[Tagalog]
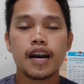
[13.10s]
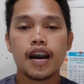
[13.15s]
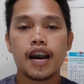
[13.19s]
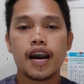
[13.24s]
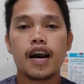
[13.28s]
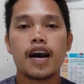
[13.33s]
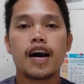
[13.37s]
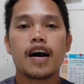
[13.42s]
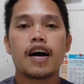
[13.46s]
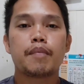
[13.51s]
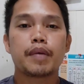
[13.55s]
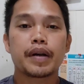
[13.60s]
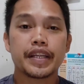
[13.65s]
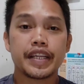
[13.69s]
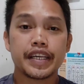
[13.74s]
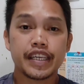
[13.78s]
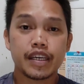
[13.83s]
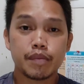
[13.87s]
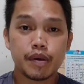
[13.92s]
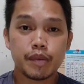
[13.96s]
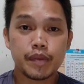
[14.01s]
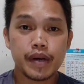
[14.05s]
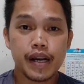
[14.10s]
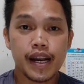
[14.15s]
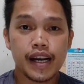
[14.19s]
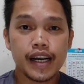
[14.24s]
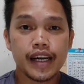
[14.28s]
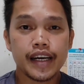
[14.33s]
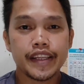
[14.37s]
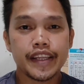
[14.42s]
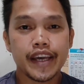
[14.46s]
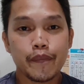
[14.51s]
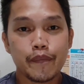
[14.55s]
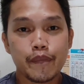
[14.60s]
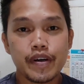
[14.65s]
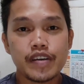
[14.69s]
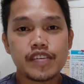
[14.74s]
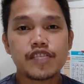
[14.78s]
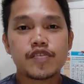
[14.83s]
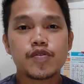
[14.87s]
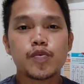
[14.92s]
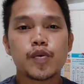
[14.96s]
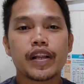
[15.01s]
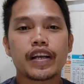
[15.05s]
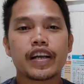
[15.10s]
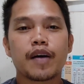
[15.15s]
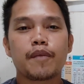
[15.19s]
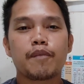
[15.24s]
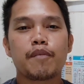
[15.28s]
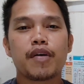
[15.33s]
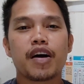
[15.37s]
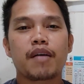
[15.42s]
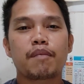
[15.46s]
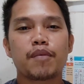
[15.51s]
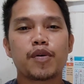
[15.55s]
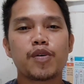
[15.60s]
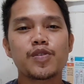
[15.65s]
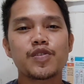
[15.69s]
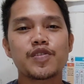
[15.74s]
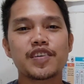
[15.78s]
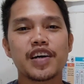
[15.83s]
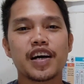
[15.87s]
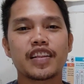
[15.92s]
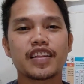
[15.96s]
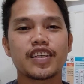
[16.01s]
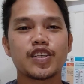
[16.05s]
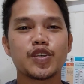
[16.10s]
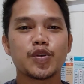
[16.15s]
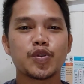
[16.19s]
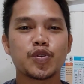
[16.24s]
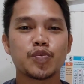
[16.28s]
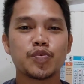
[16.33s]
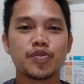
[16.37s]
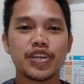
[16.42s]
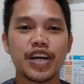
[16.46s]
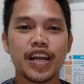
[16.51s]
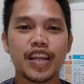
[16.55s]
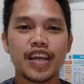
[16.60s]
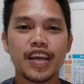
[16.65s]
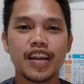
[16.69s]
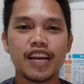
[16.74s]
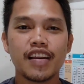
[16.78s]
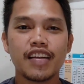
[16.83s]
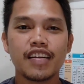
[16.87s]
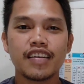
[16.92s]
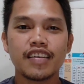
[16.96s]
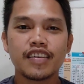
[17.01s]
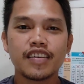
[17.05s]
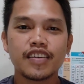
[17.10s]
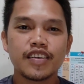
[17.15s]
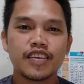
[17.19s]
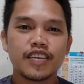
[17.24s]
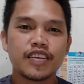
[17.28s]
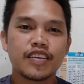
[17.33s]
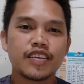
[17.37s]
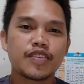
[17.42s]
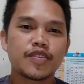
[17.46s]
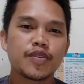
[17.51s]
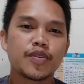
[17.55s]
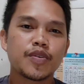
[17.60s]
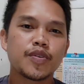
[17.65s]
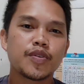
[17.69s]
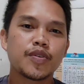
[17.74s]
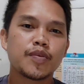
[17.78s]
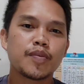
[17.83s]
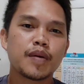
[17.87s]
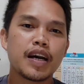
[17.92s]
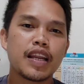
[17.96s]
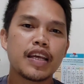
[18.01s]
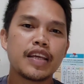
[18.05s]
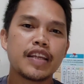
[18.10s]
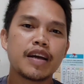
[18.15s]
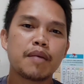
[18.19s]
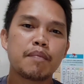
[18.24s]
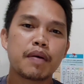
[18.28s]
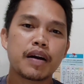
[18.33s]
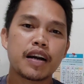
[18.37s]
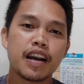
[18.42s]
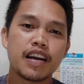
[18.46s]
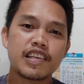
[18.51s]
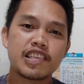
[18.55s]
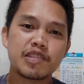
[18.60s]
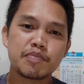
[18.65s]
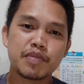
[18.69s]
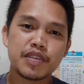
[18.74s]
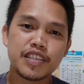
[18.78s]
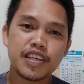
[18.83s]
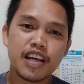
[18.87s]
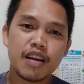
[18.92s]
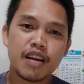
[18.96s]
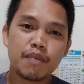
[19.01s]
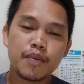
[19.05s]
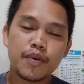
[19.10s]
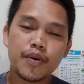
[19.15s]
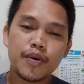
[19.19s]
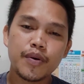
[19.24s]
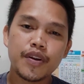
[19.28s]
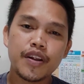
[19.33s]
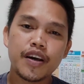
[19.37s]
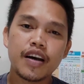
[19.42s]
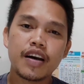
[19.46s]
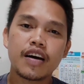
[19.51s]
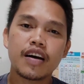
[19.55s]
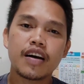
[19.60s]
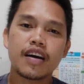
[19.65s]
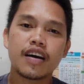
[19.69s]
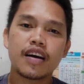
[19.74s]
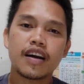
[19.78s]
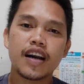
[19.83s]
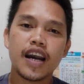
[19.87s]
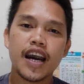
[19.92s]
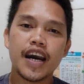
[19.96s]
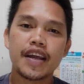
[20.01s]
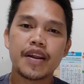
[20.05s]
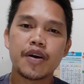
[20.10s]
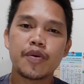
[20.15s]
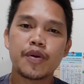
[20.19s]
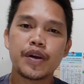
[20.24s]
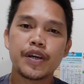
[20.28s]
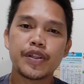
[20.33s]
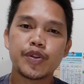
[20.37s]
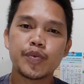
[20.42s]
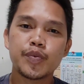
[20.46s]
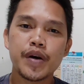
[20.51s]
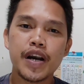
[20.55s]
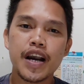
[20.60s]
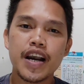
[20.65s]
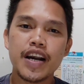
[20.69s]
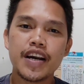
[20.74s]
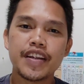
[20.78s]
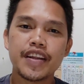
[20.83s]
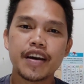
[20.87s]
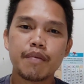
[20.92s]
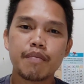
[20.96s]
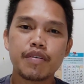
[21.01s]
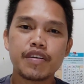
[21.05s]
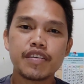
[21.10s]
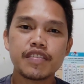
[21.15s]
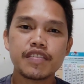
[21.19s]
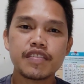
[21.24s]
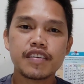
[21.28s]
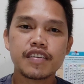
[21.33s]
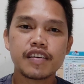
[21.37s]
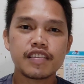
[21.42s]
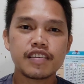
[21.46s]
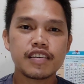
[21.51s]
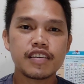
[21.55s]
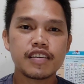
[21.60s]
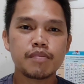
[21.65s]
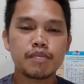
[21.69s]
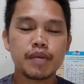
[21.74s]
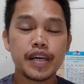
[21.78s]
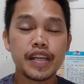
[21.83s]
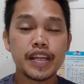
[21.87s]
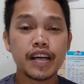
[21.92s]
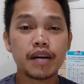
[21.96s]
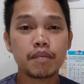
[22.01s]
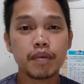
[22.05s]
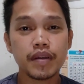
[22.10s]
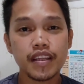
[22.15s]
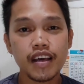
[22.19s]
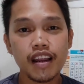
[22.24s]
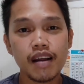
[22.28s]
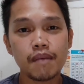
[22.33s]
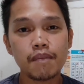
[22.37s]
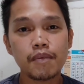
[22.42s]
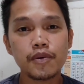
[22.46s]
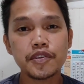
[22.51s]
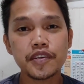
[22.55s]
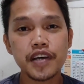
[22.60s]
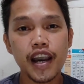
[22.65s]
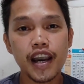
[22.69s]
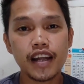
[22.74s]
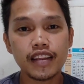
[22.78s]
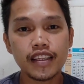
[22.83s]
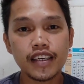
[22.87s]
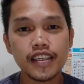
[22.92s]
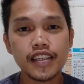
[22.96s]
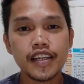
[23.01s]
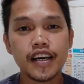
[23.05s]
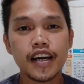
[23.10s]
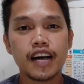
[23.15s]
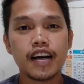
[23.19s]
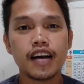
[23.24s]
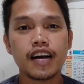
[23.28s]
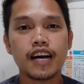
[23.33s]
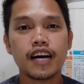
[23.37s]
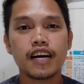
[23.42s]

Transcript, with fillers: Uh, magandang gabi mga ka-divers. welcome back po sa ating YouTube channel. So, bali napaka-special po ng araw na ito mga ka-divers kasi may nagpadala po sa atin ng